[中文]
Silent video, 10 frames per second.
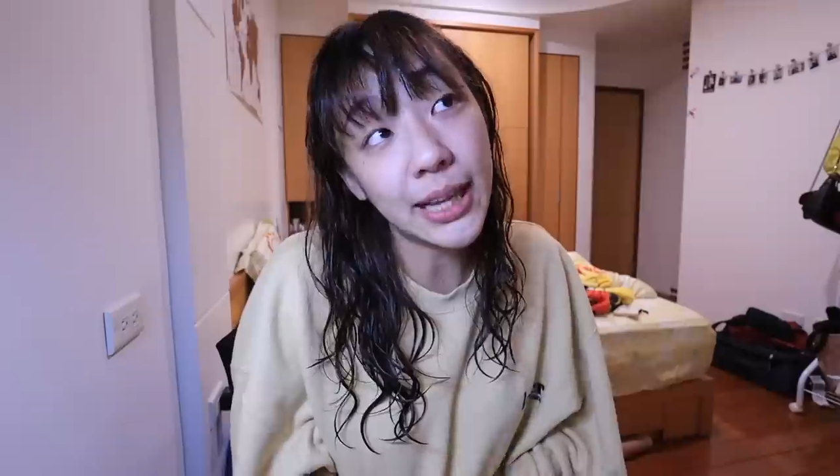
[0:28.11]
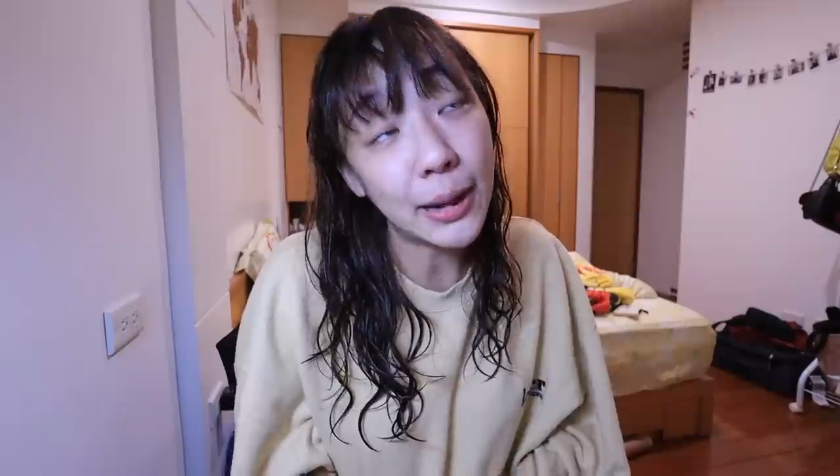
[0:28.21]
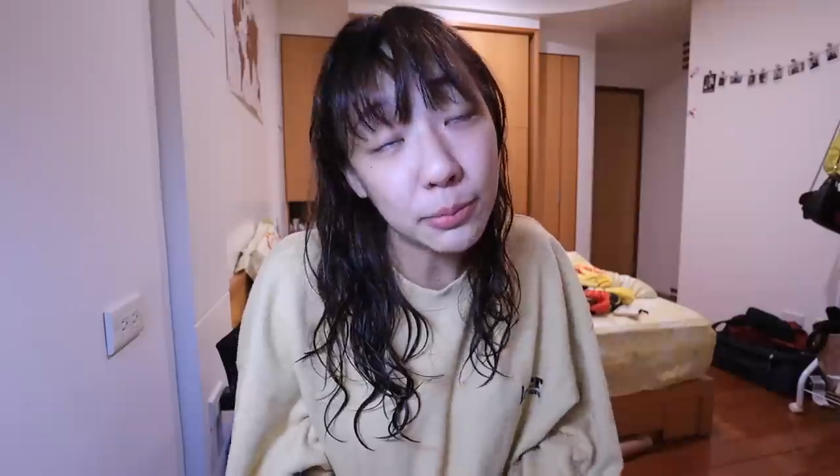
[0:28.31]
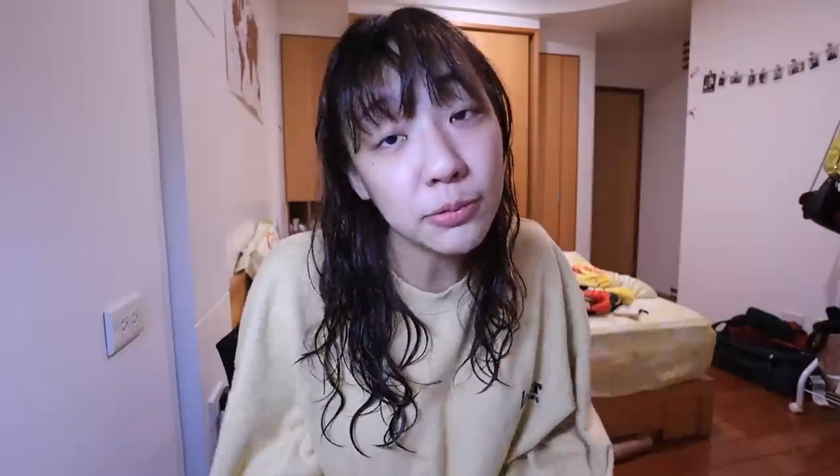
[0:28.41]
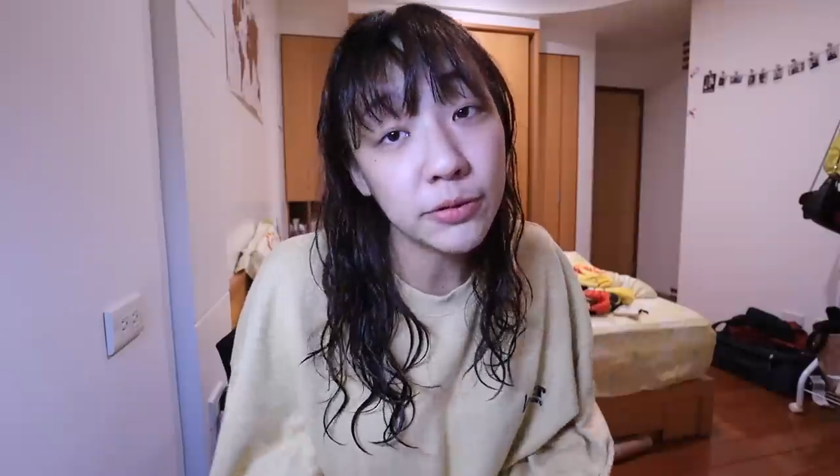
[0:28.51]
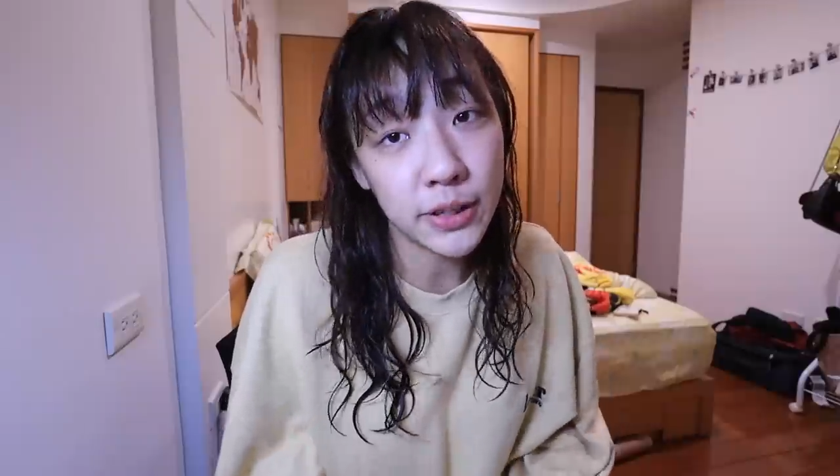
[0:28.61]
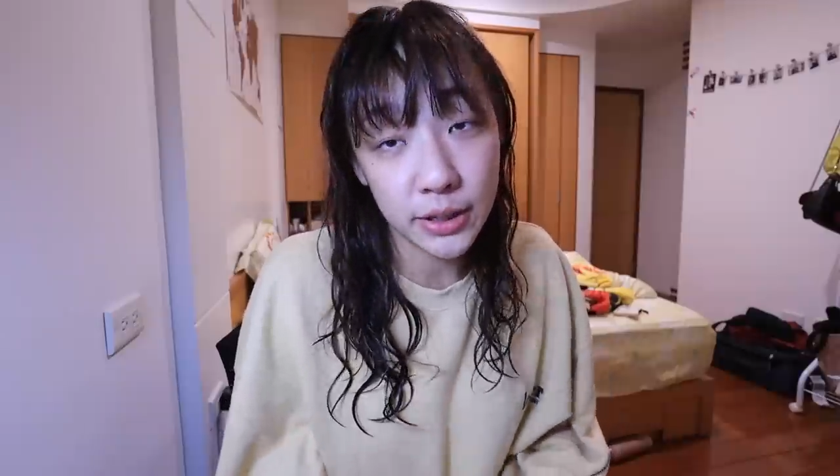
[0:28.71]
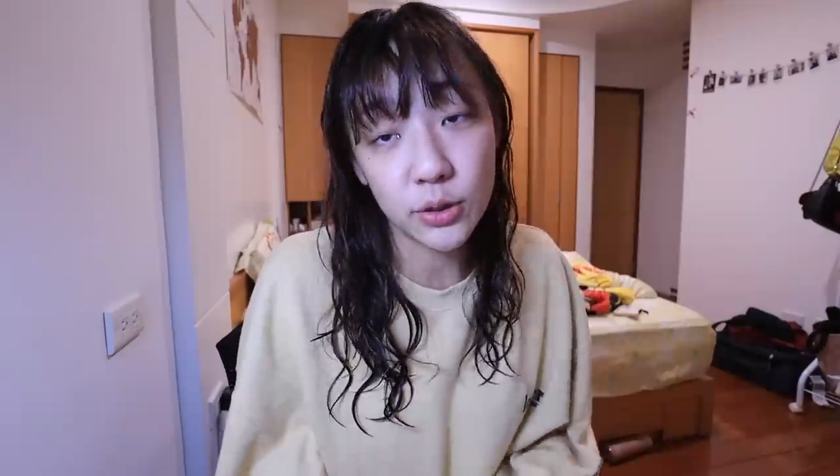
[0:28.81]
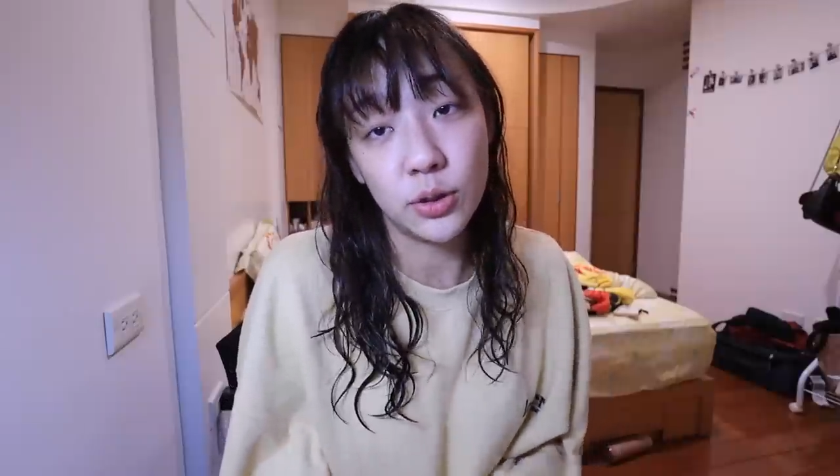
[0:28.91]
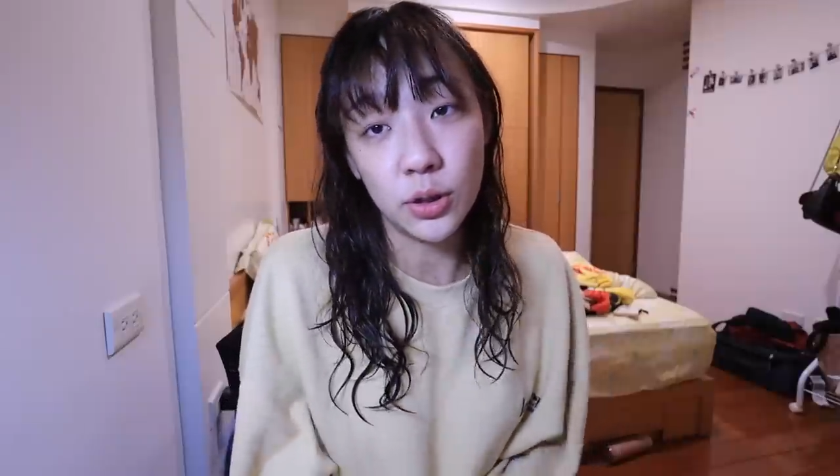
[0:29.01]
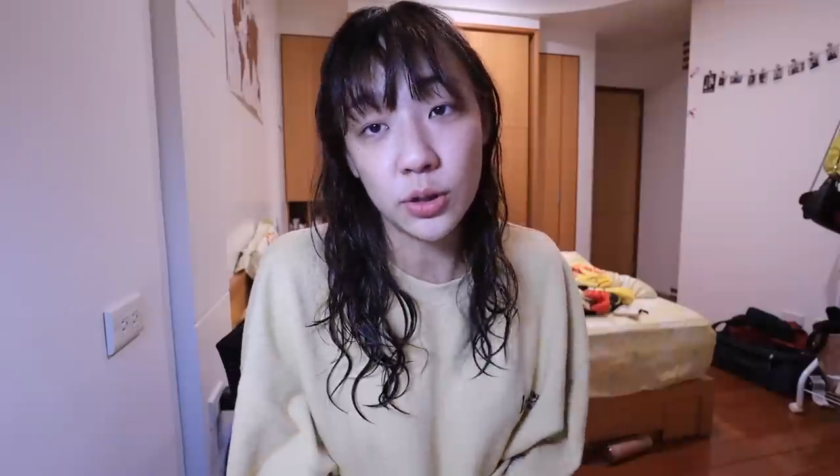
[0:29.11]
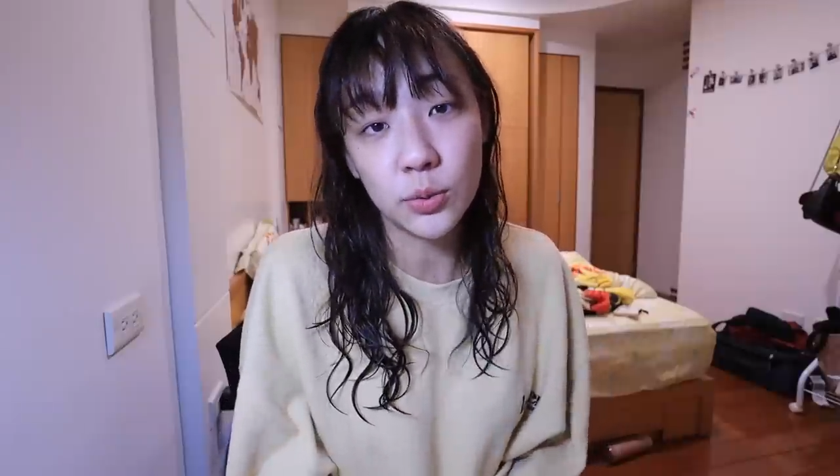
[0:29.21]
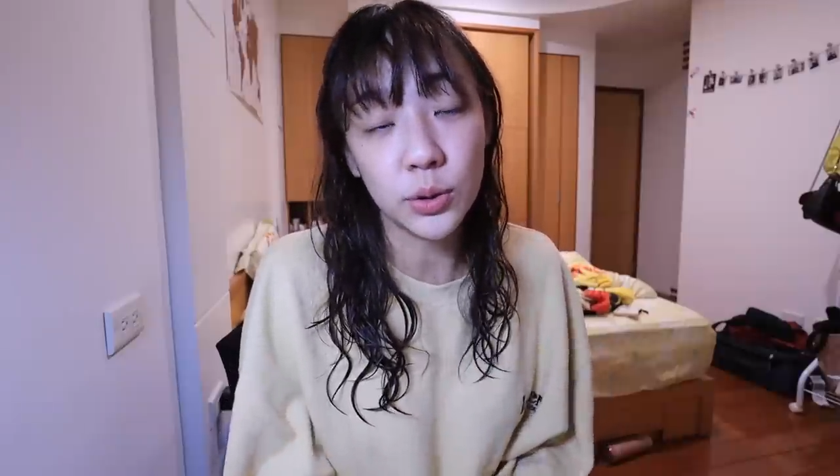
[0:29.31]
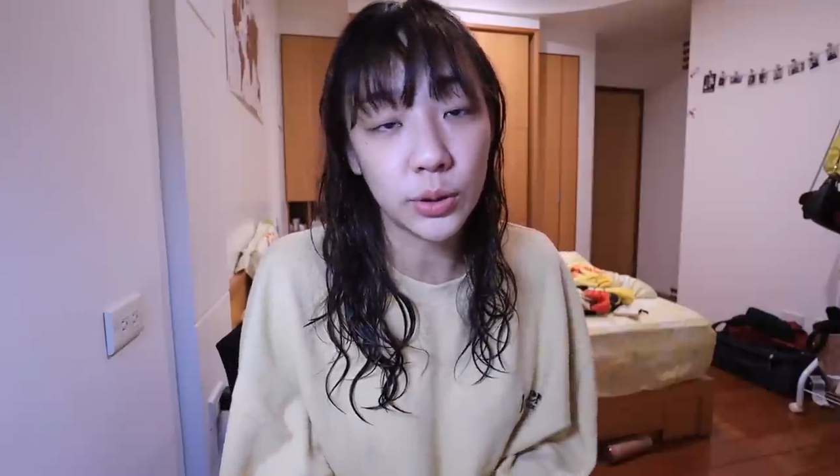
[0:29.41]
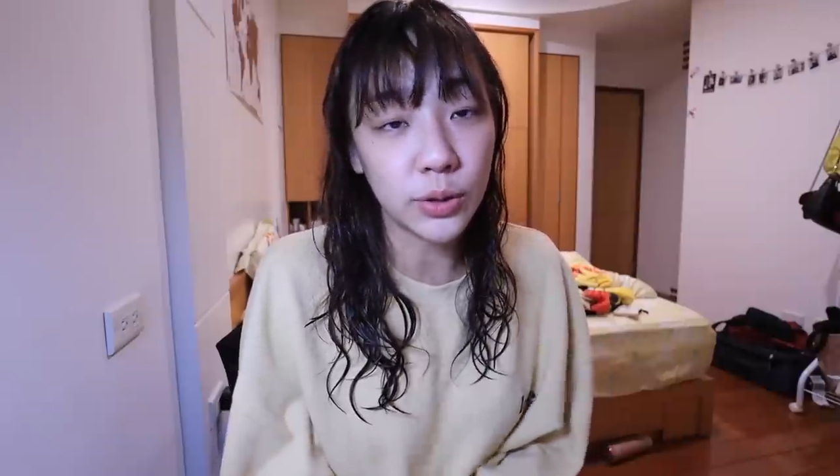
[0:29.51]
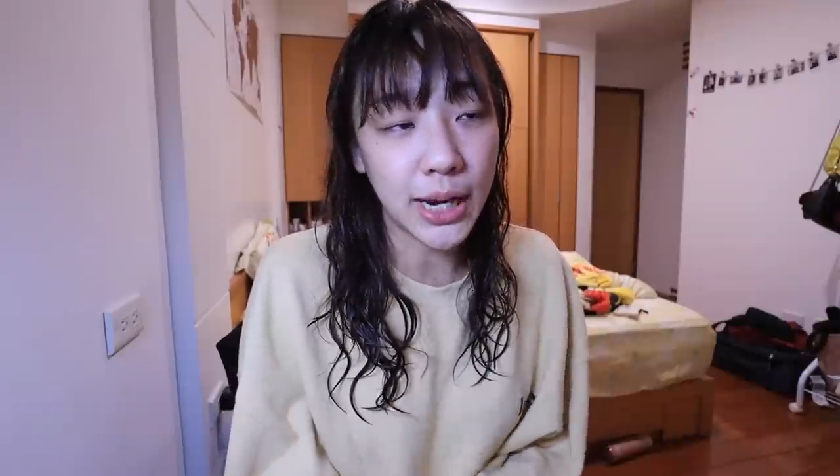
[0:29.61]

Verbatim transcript: 大部分的时候我都